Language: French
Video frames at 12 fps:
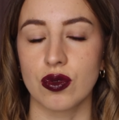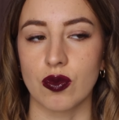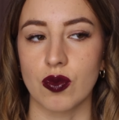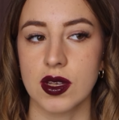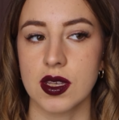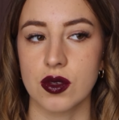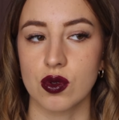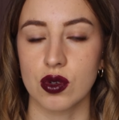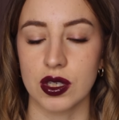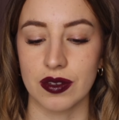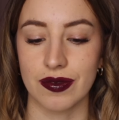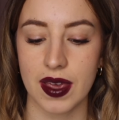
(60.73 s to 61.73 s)
donc moi c'est ce
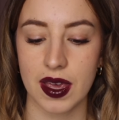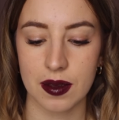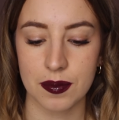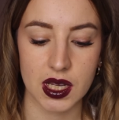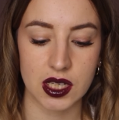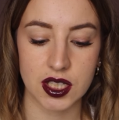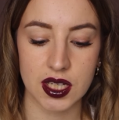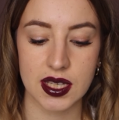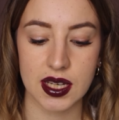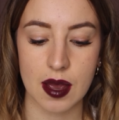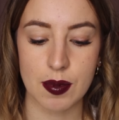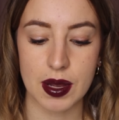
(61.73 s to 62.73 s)
que j'ai fait. J'ai
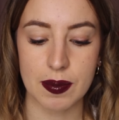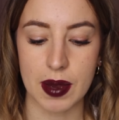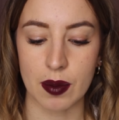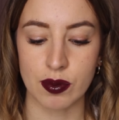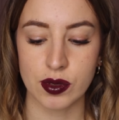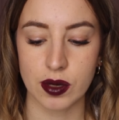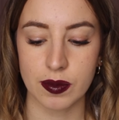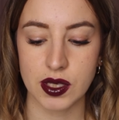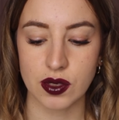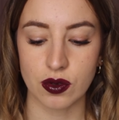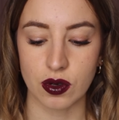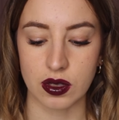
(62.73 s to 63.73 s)
été rappelée par plusieurs
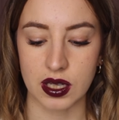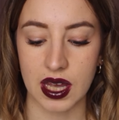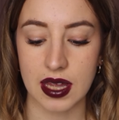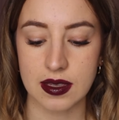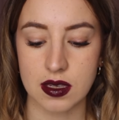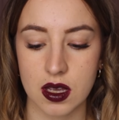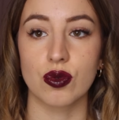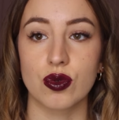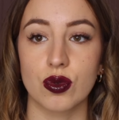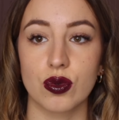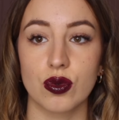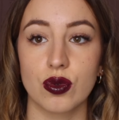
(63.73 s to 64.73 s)
maisons de retraite
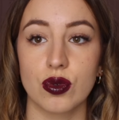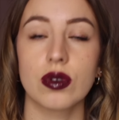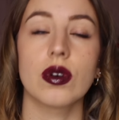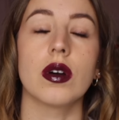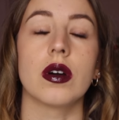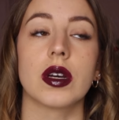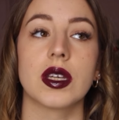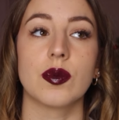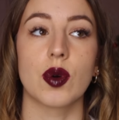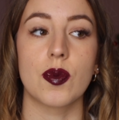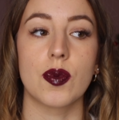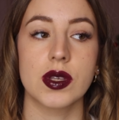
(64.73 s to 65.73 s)
dont une qui
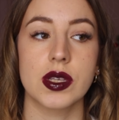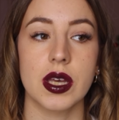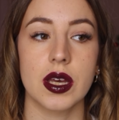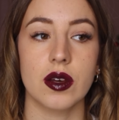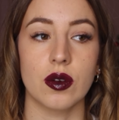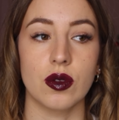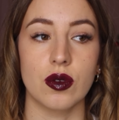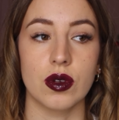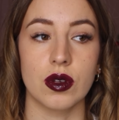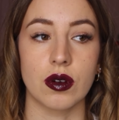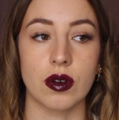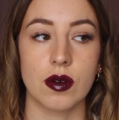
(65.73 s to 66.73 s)
me proposait
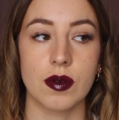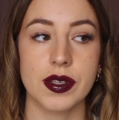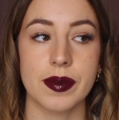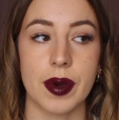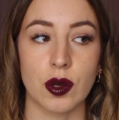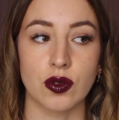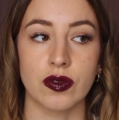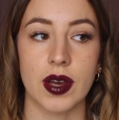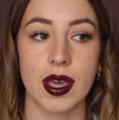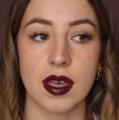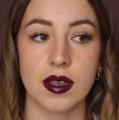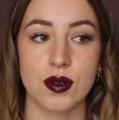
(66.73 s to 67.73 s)
de commencer par une
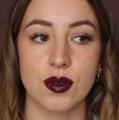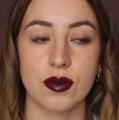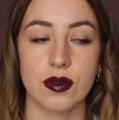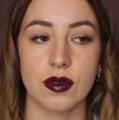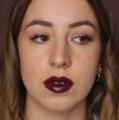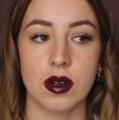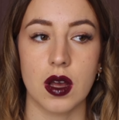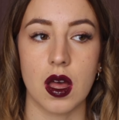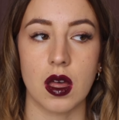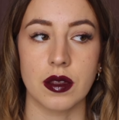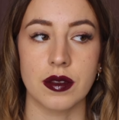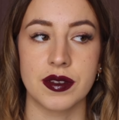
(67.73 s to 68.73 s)
vacation
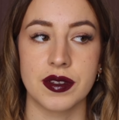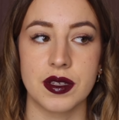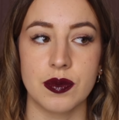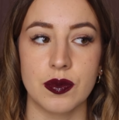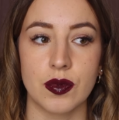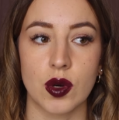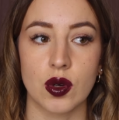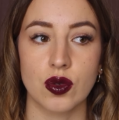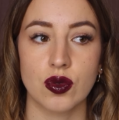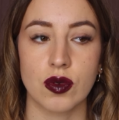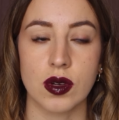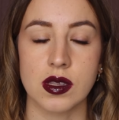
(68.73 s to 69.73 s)

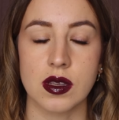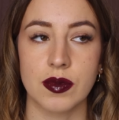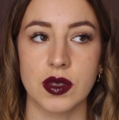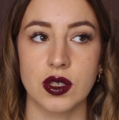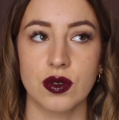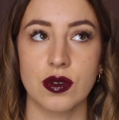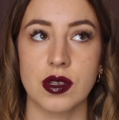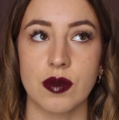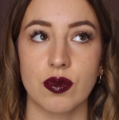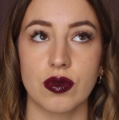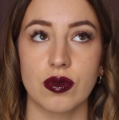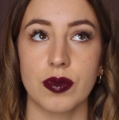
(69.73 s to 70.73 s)
dimanche ou un samedi, je
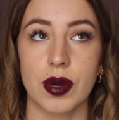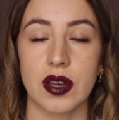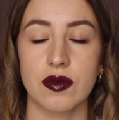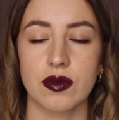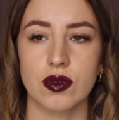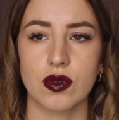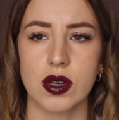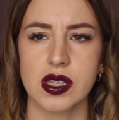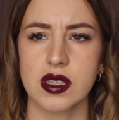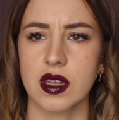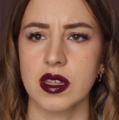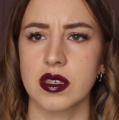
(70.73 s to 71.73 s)
sais plus. Bref, je crois
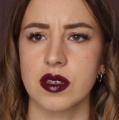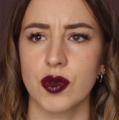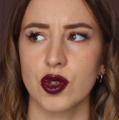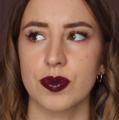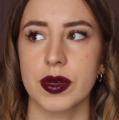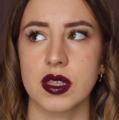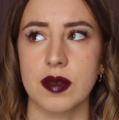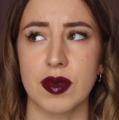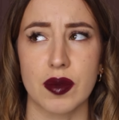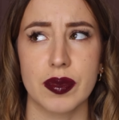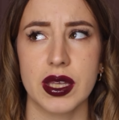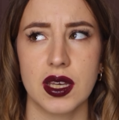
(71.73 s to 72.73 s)
que c'était un dimanche, pas t'es
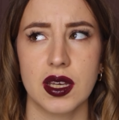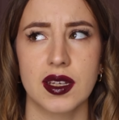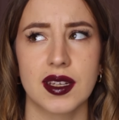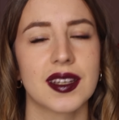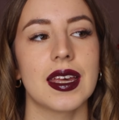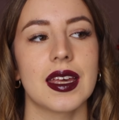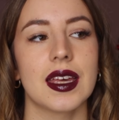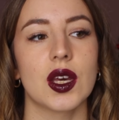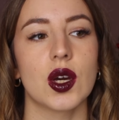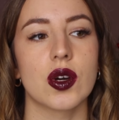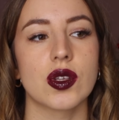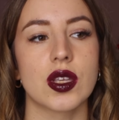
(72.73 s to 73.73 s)
bien payé.
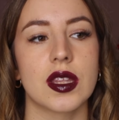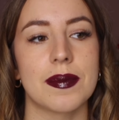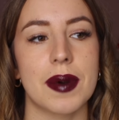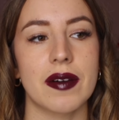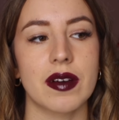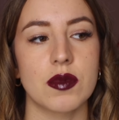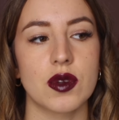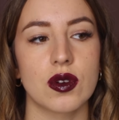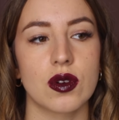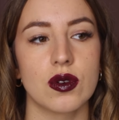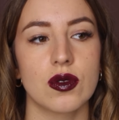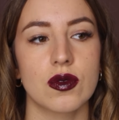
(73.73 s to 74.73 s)
Et euh, c'était pas vraiment
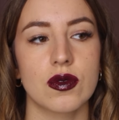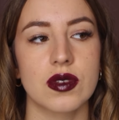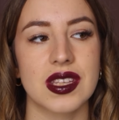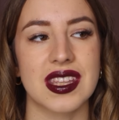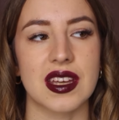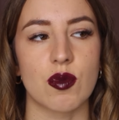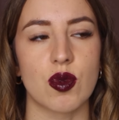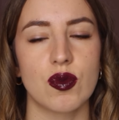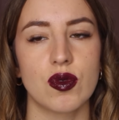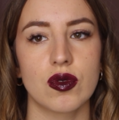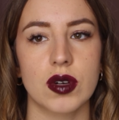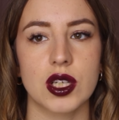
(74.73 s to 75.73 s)
dans Lyon, c'était un peu
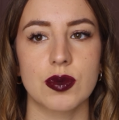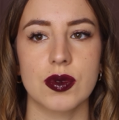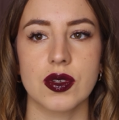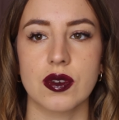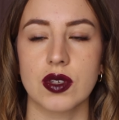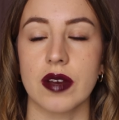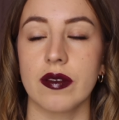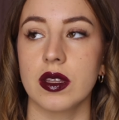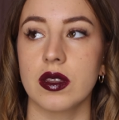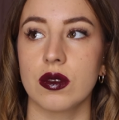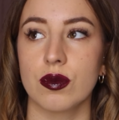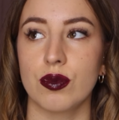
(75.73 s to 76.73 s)
plus loin. Je pense que j'avais
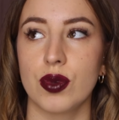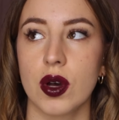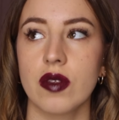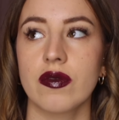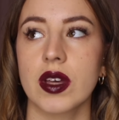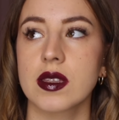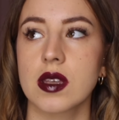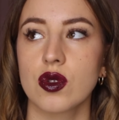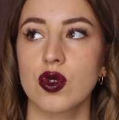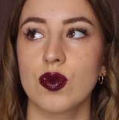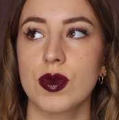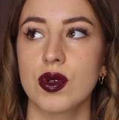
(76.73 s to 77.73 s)
une bonne
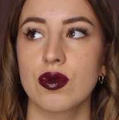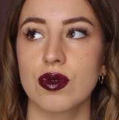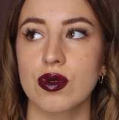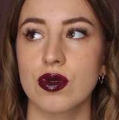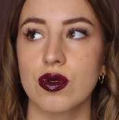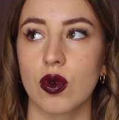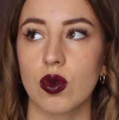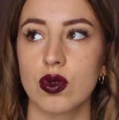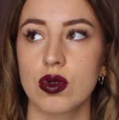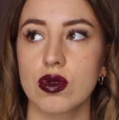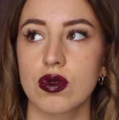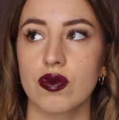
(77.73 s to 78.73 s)
vingtaine de minutes de
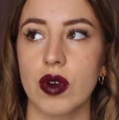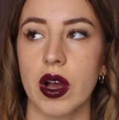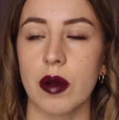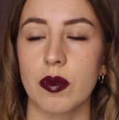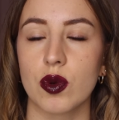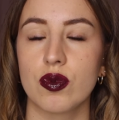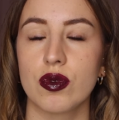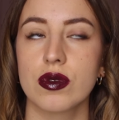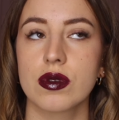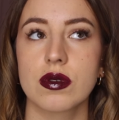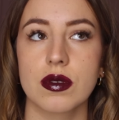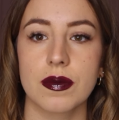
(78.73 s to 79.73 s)
route, voire un peu
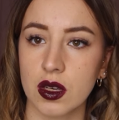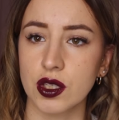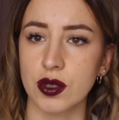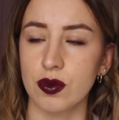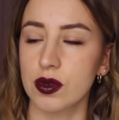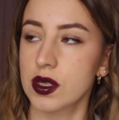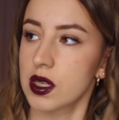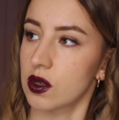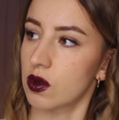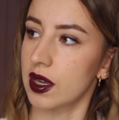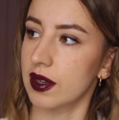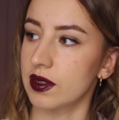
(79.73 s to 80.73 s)
plus. Je sais plus c'était
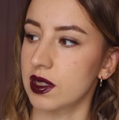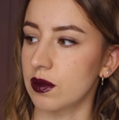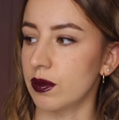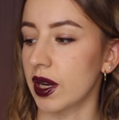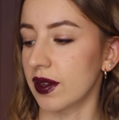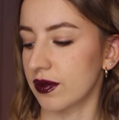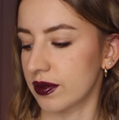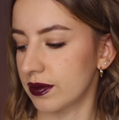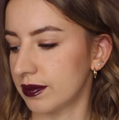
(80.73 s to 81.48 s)
quoi la ville, bref.